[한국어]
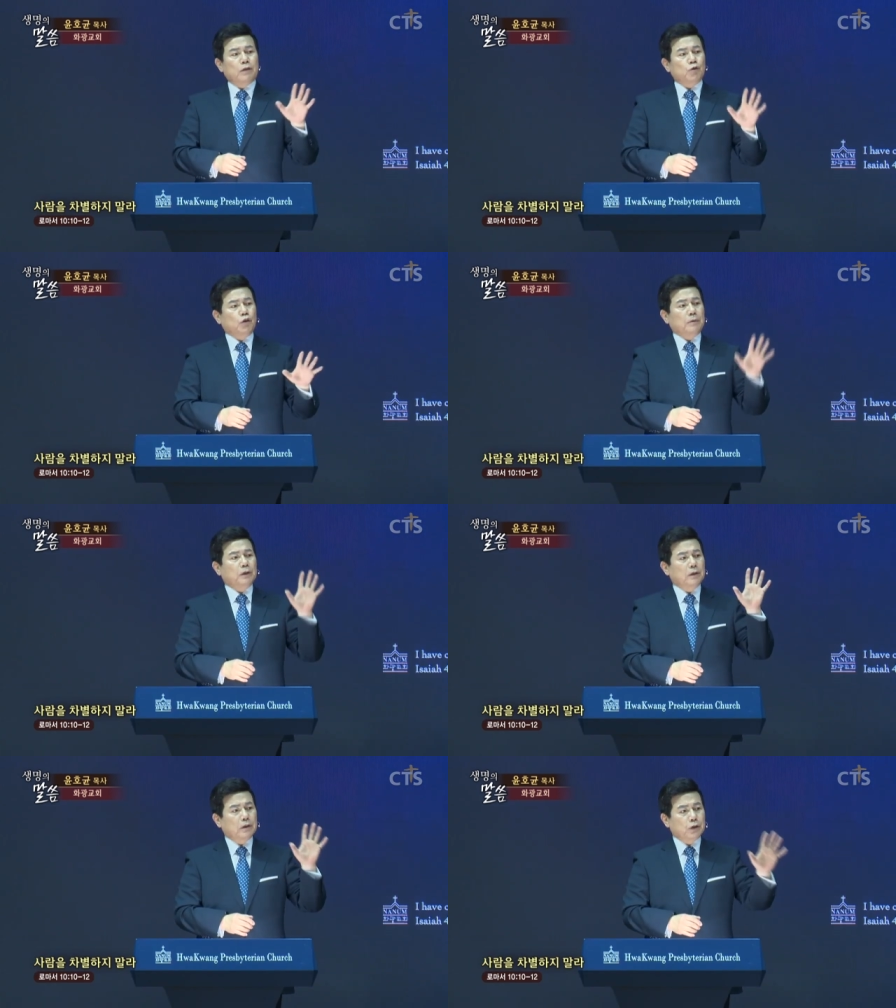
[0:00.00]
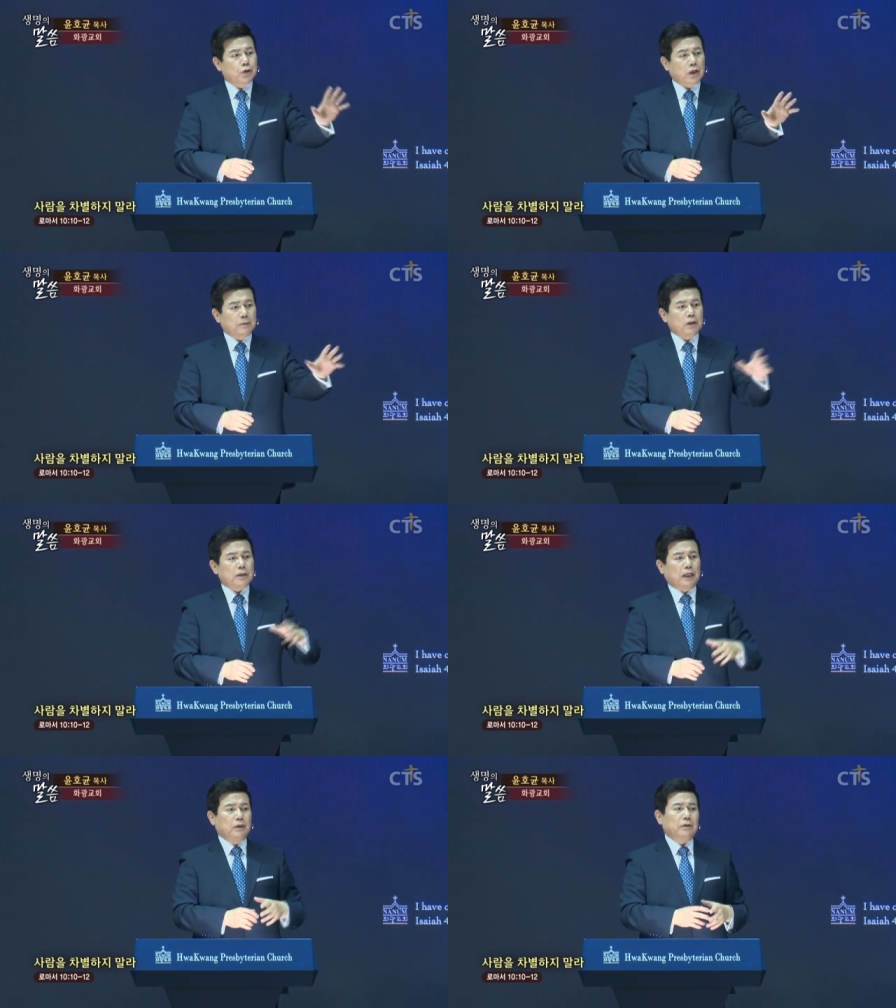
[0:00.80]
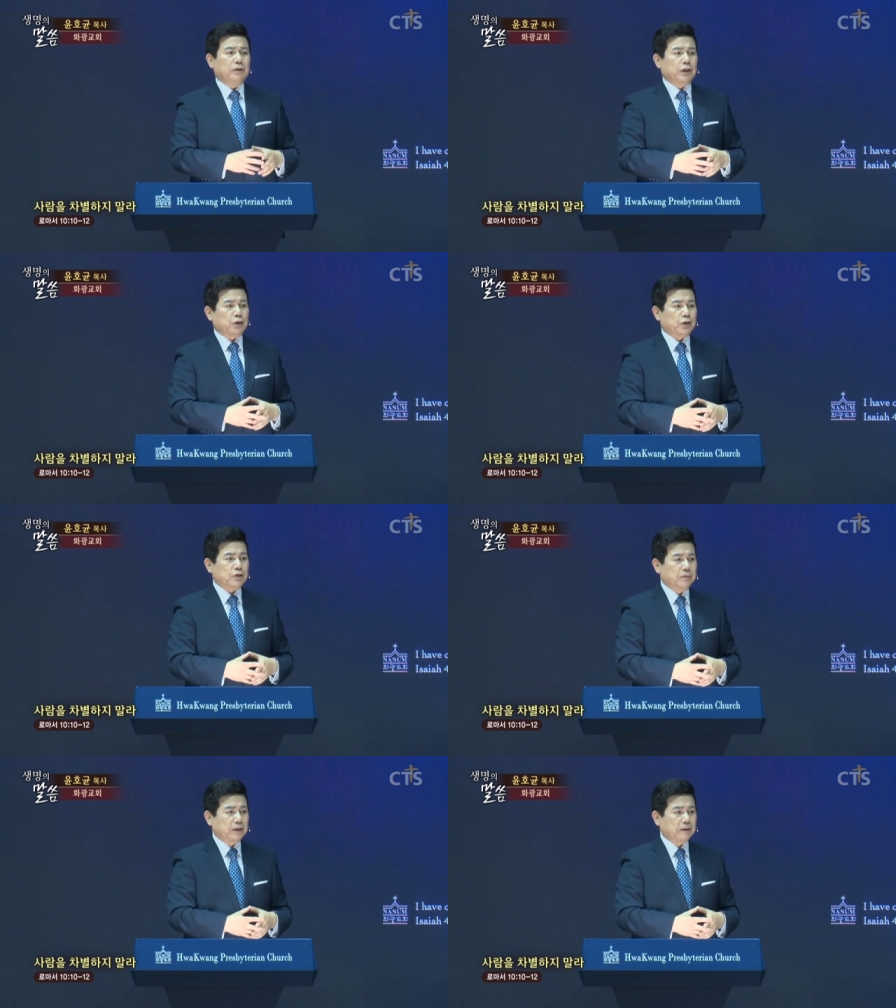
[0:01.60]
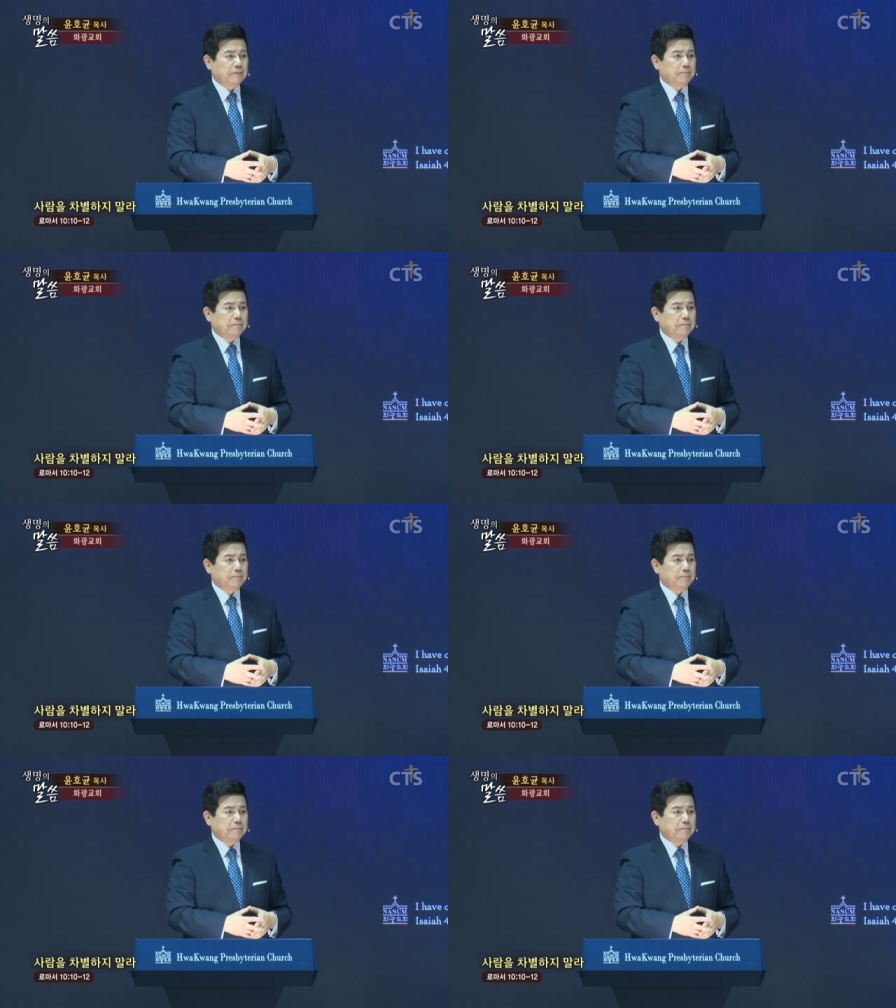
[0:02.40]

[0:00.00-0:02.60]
주님은 이 사람을 살려내셨습니다.